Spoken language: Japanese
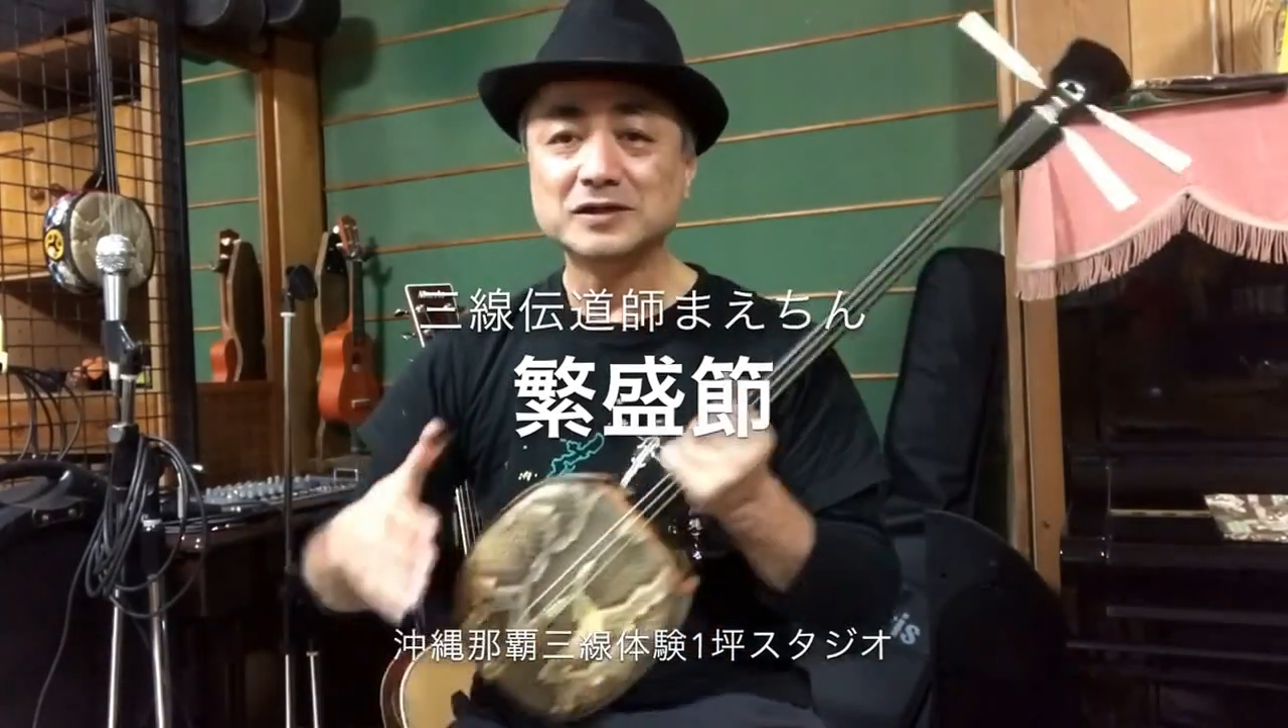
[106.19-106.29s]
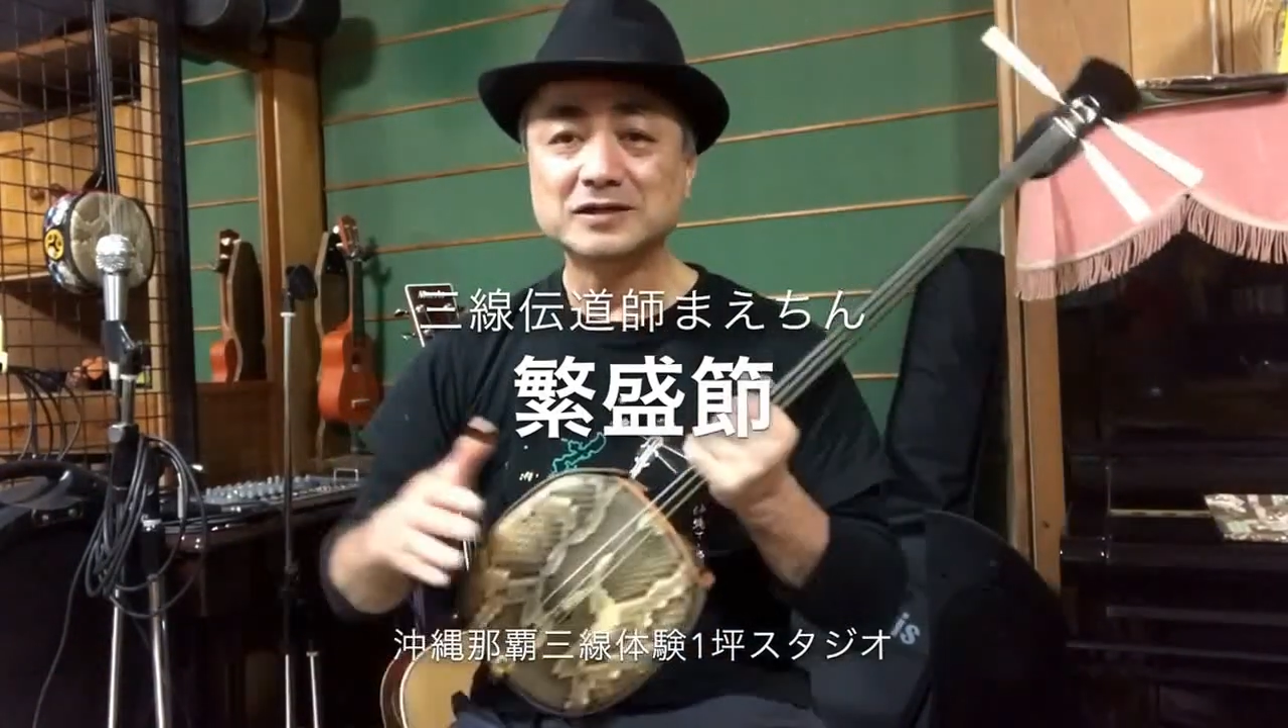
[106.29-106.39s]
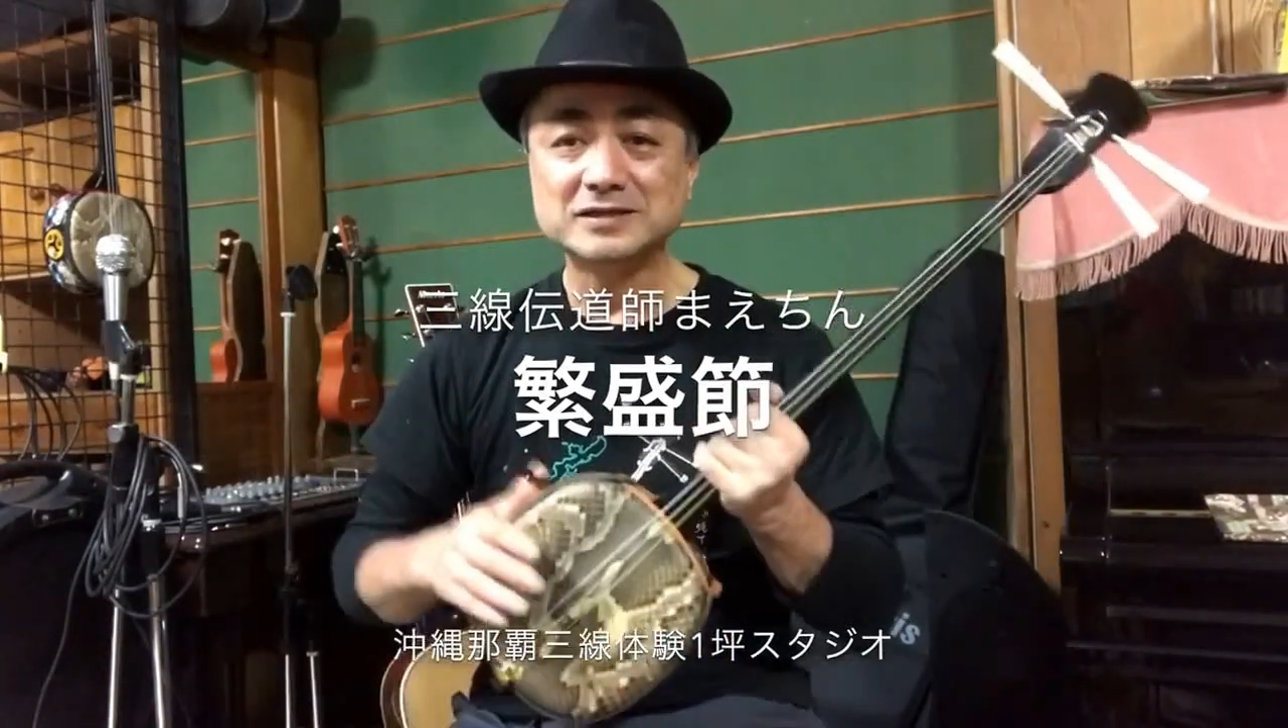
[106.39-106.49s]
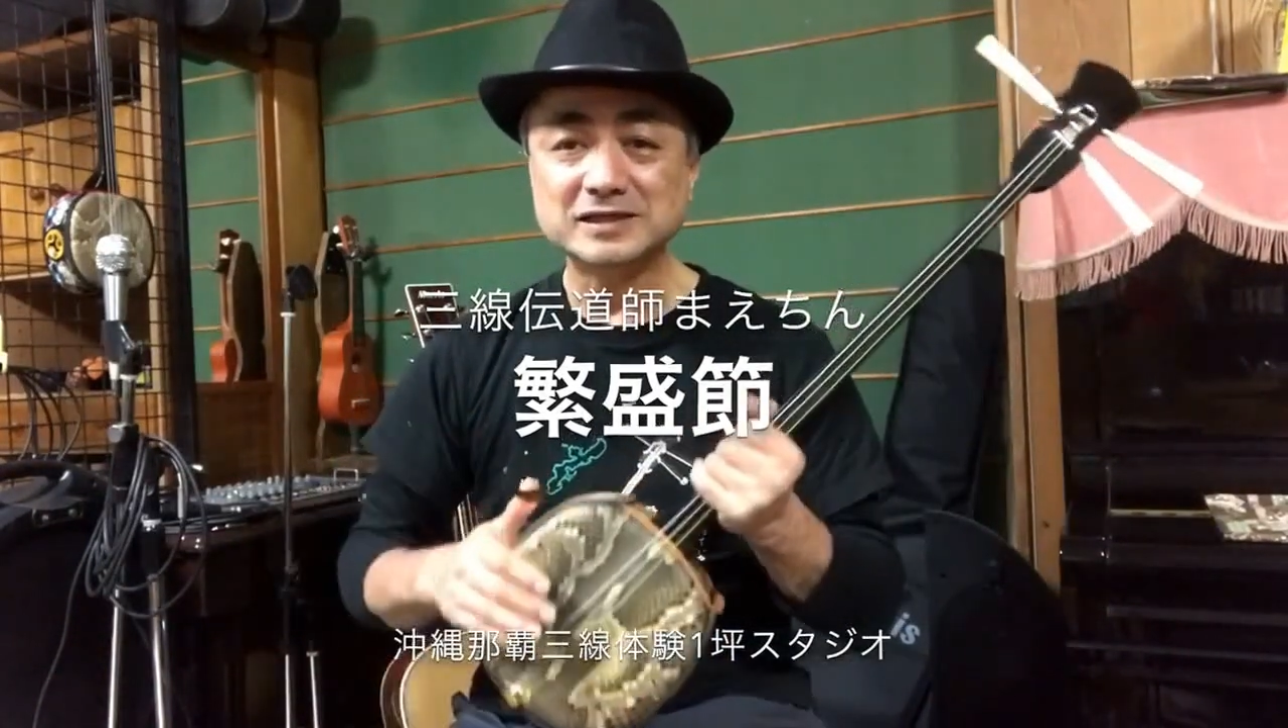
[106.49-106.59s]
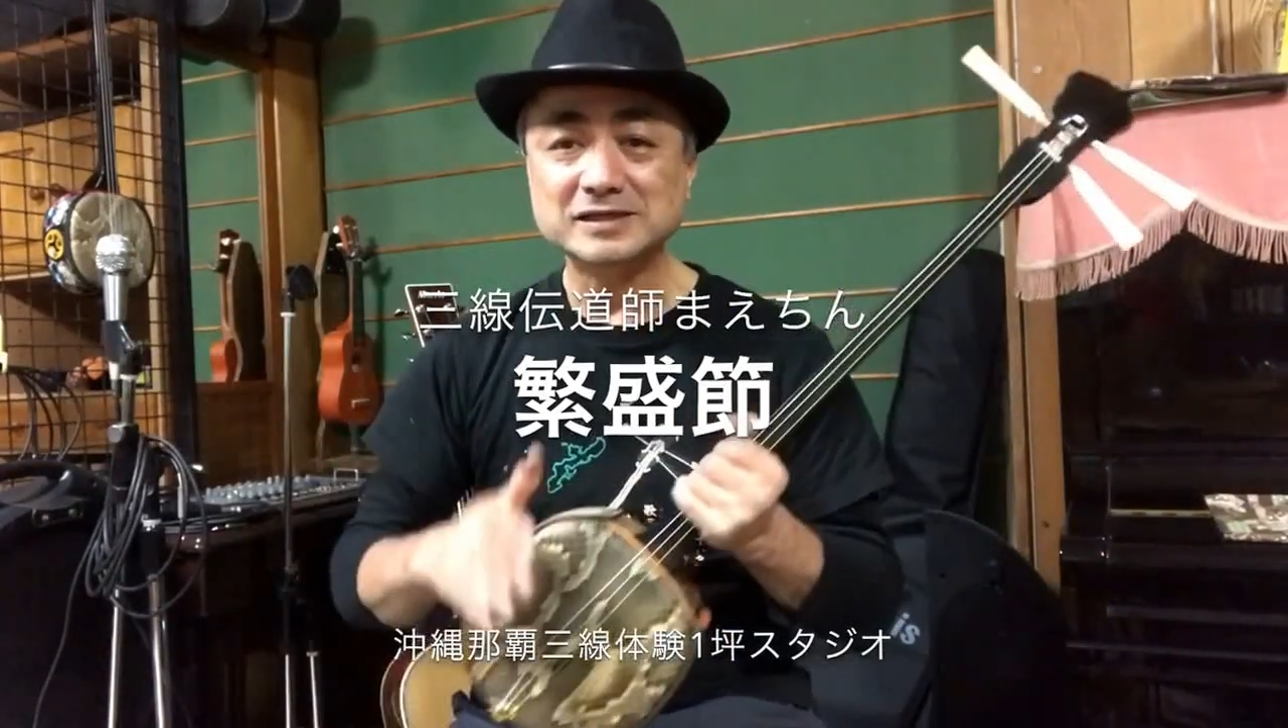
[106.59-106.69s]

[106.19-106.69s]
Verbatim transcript: 三